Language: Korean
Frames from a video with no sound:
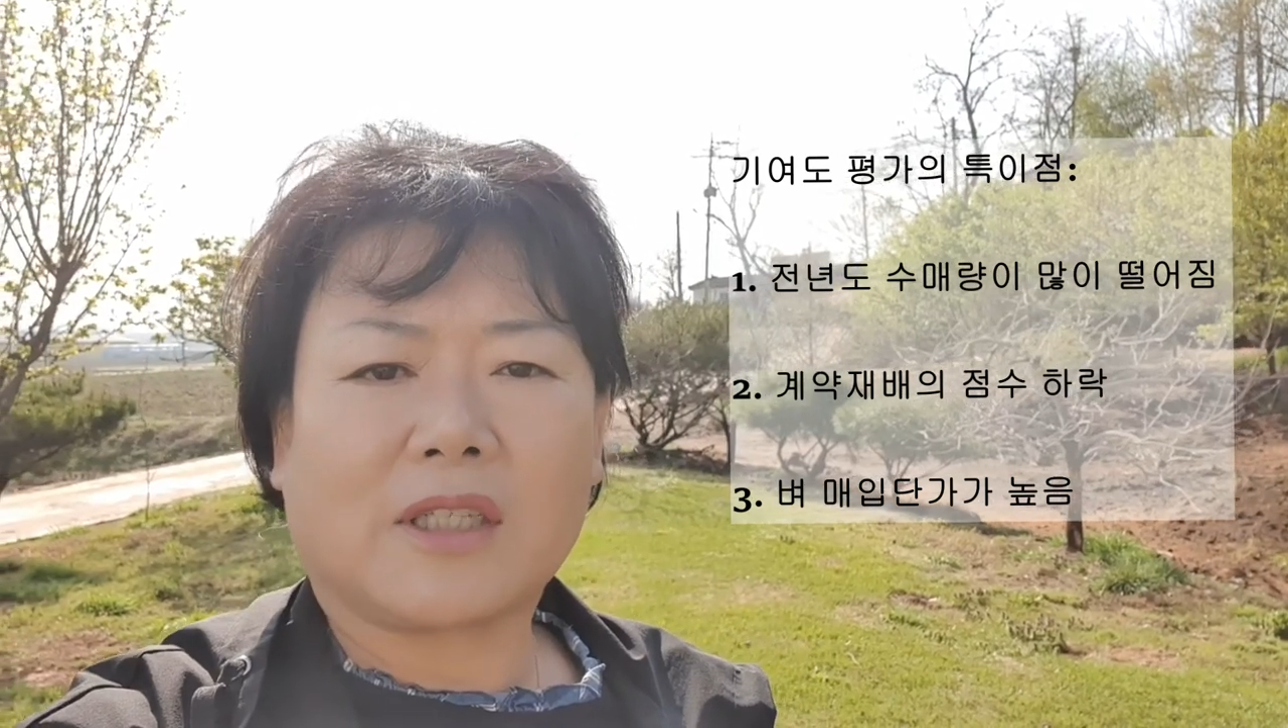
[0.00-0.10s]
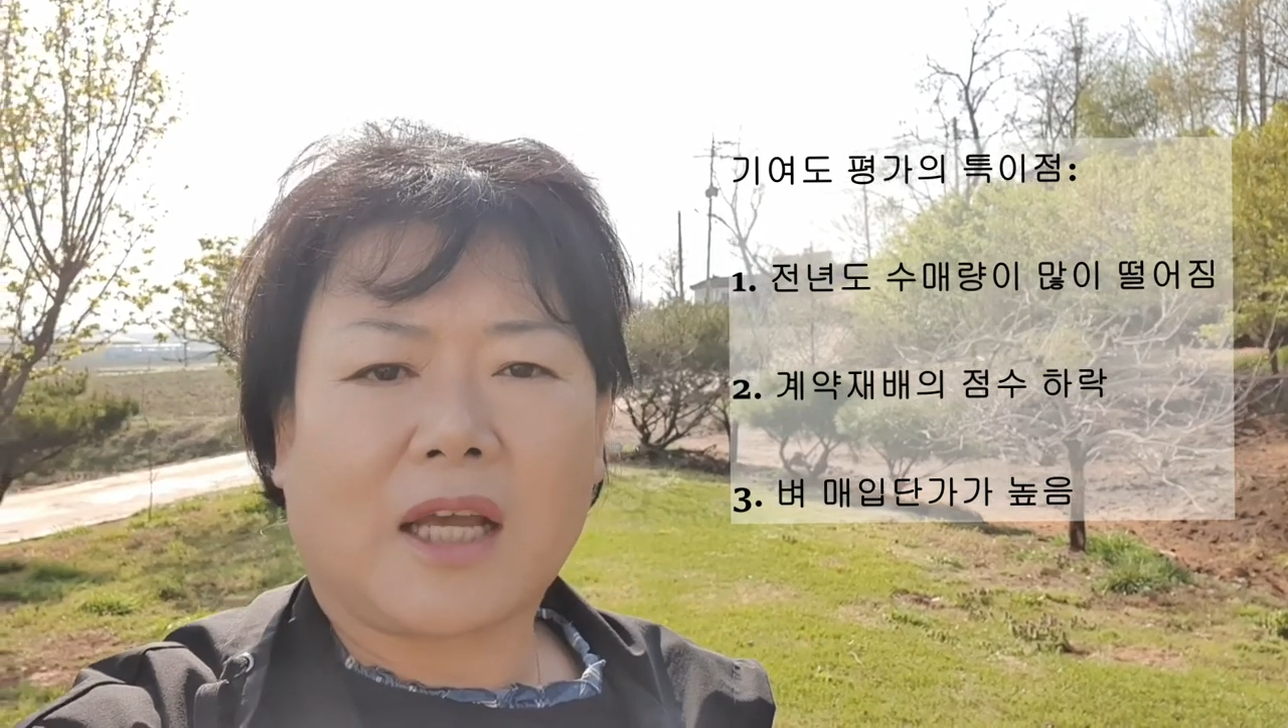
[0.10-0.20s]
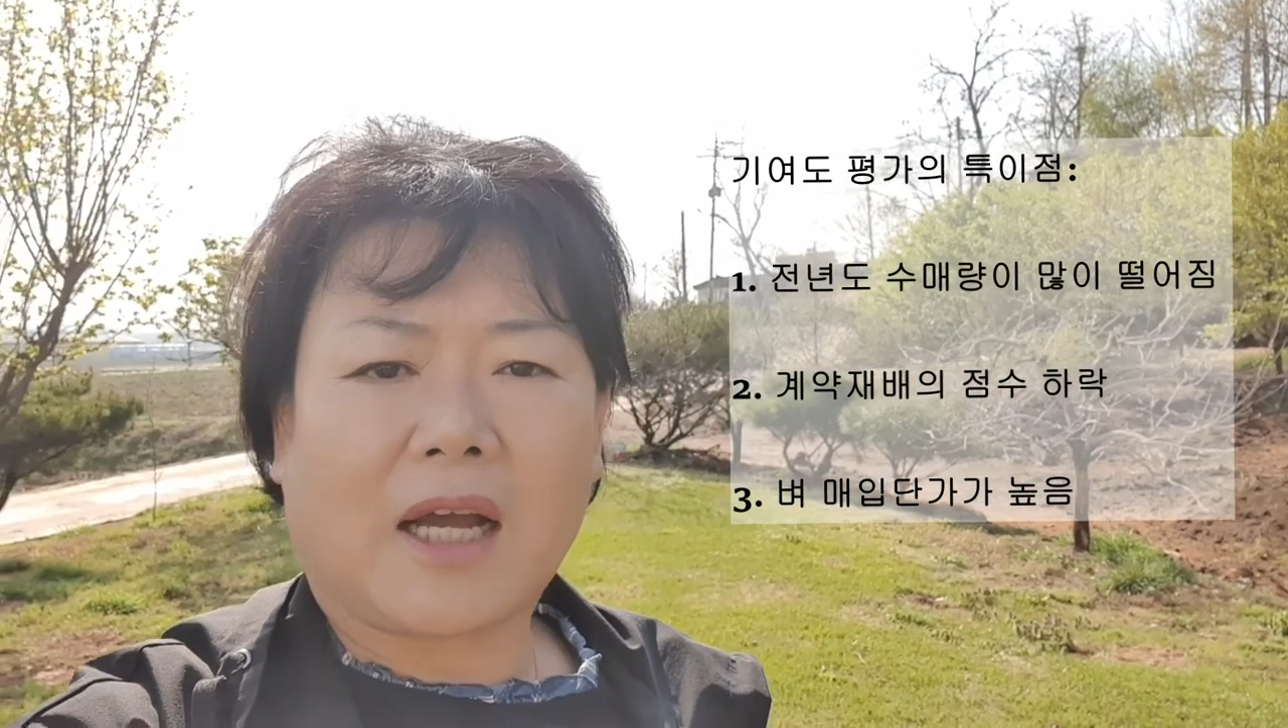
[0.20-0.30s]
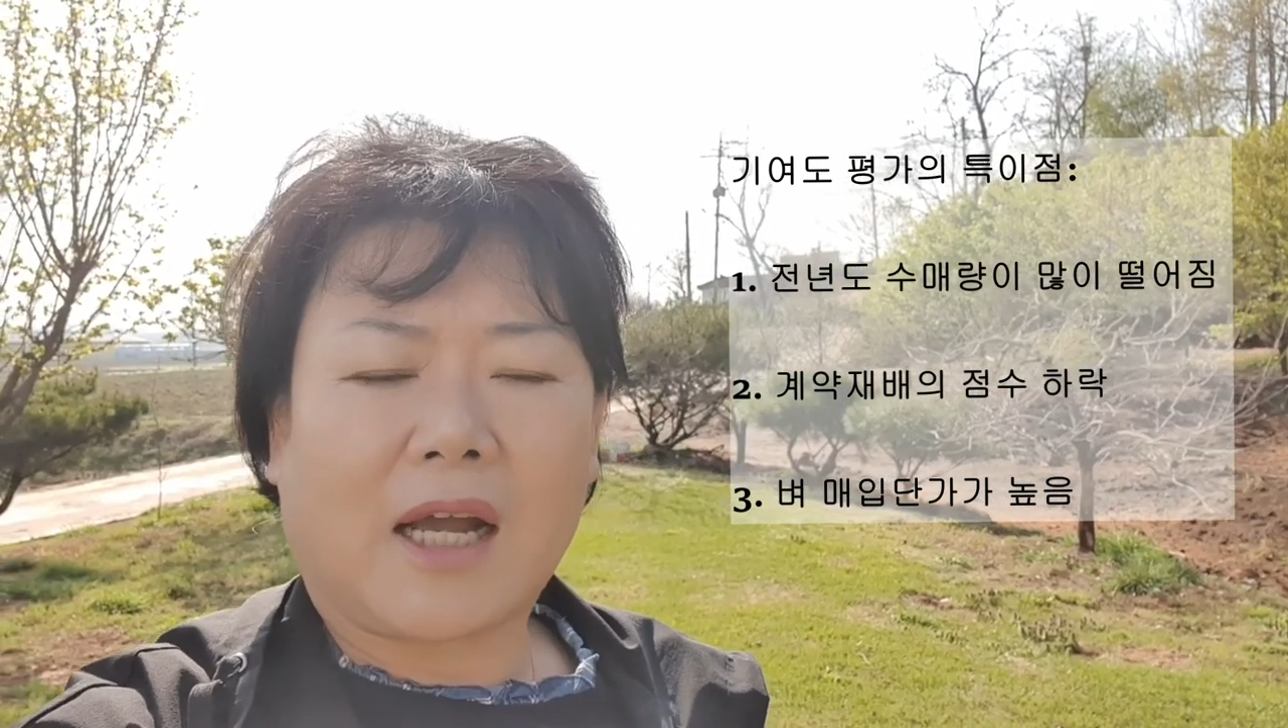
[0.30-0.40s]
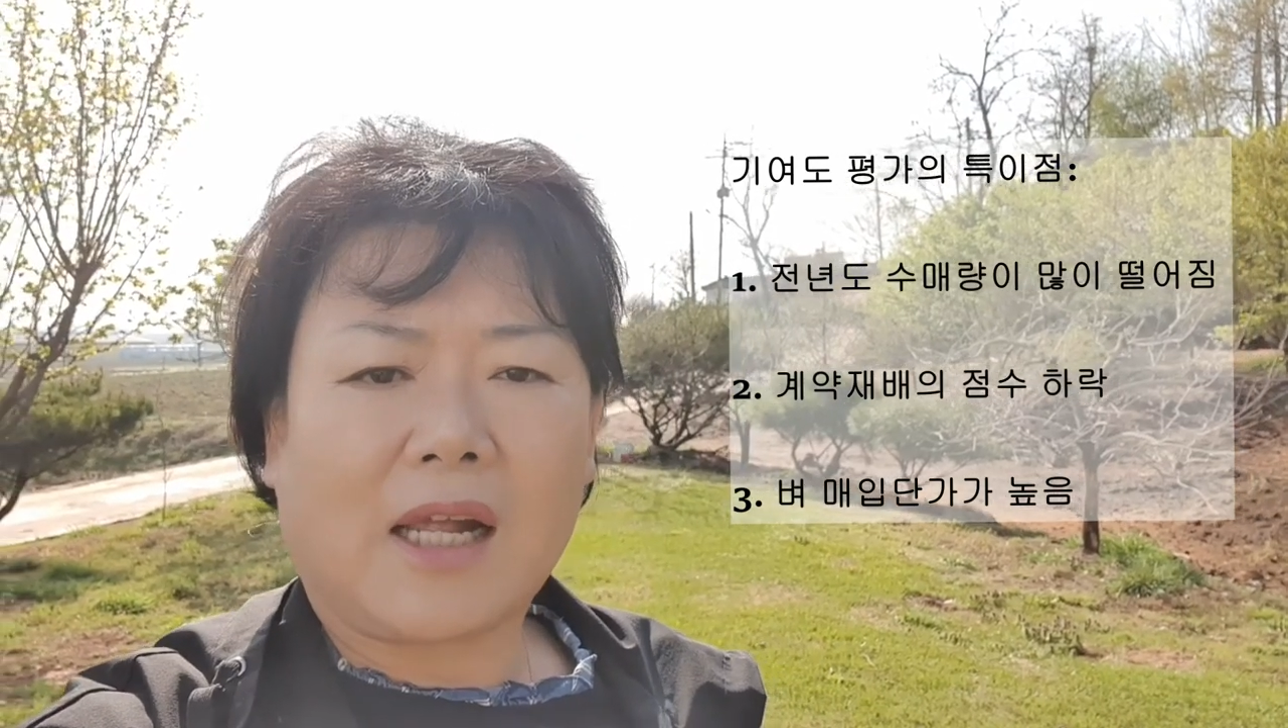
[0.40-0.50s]

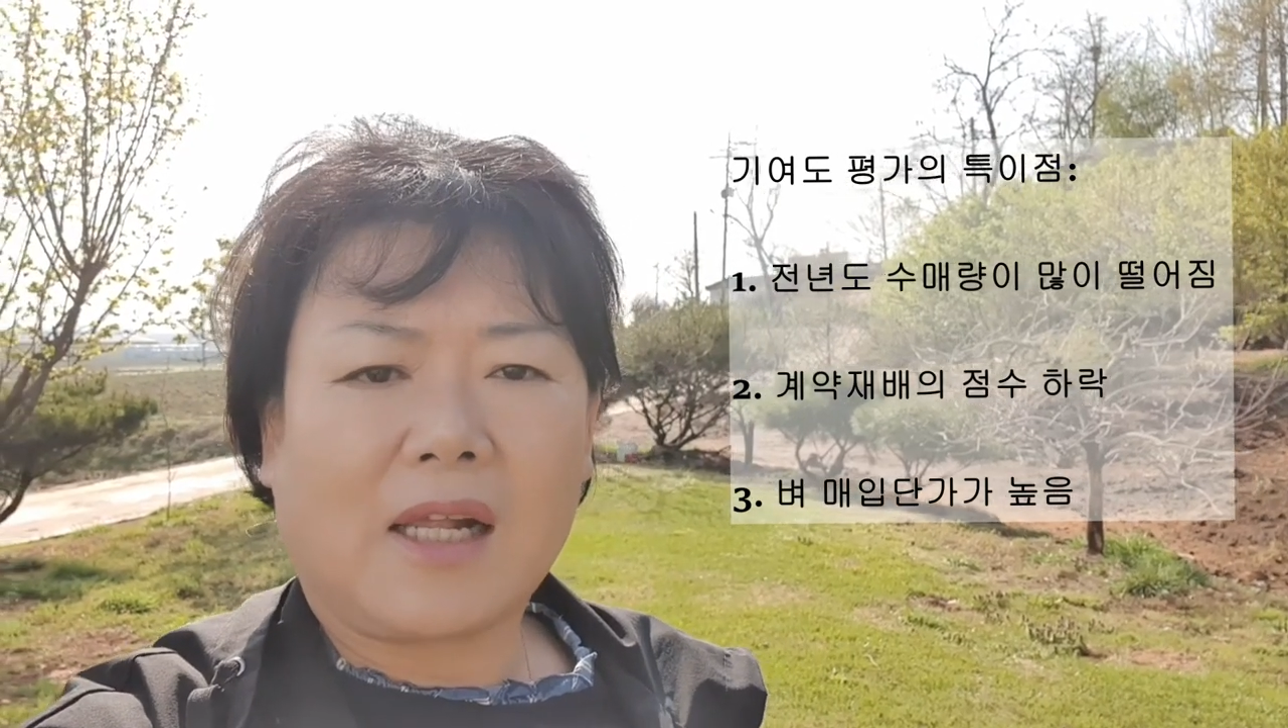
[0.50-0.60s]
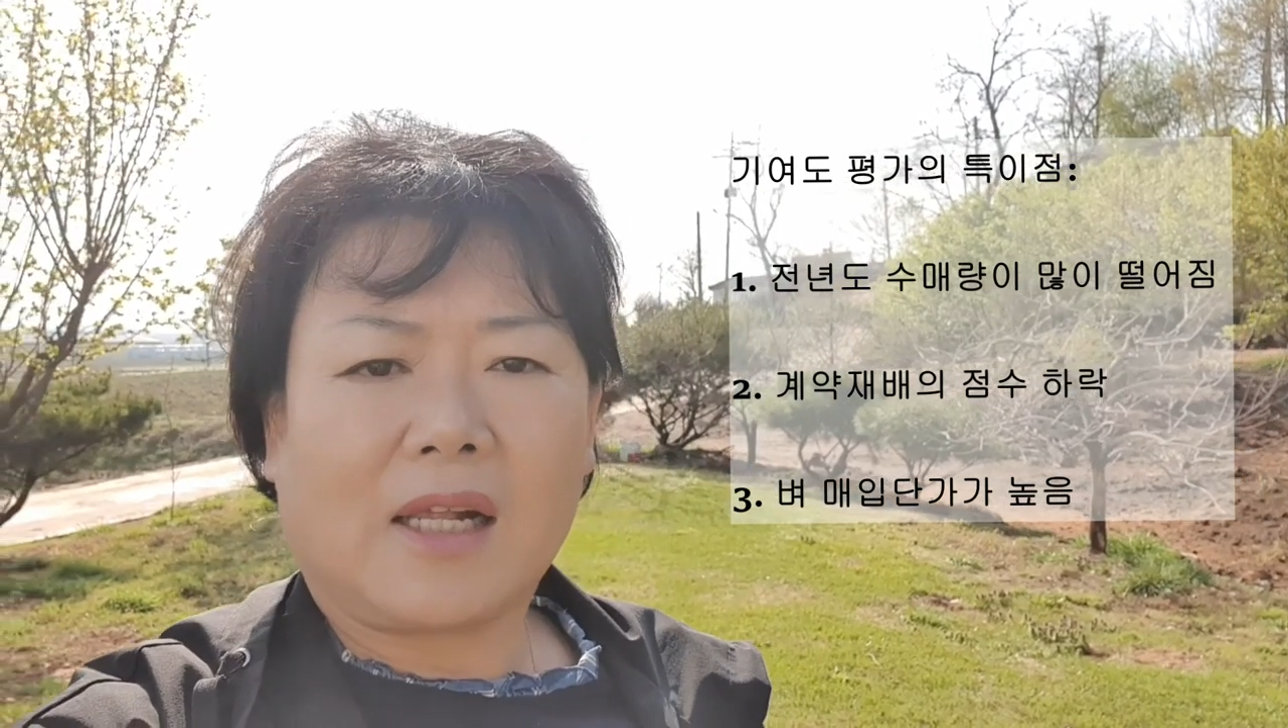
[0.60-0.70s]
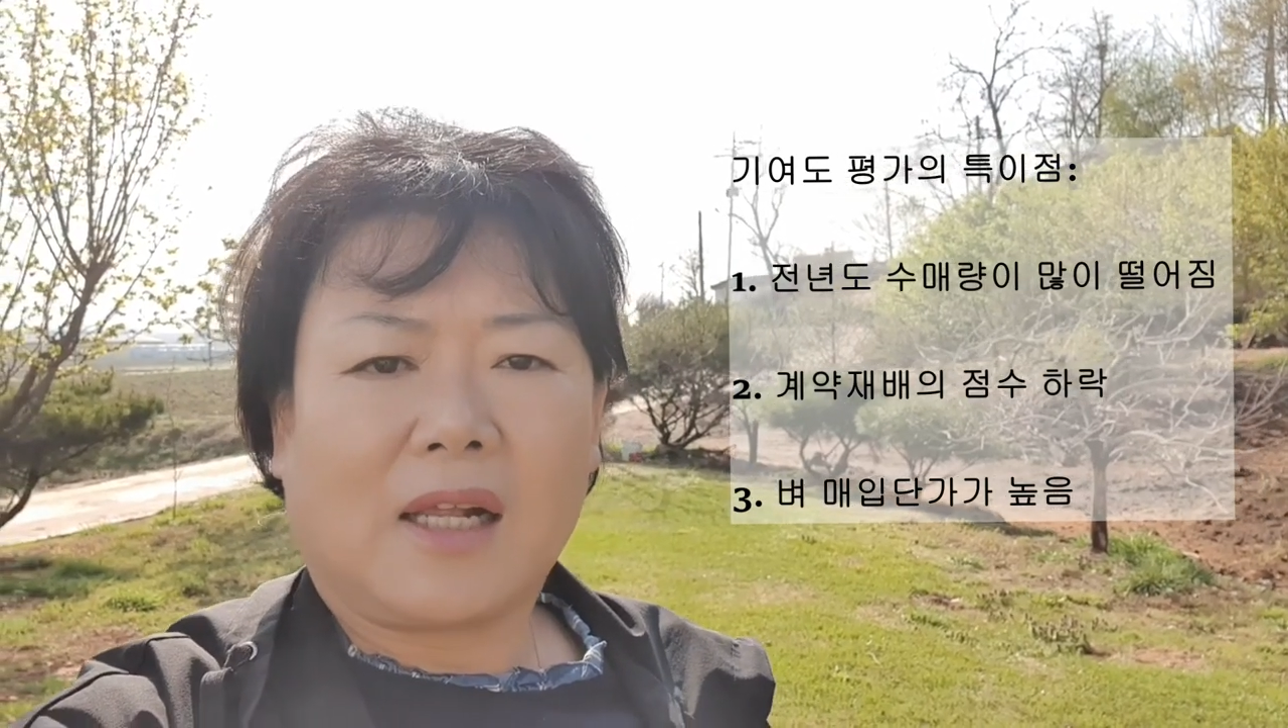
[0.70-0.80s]
생활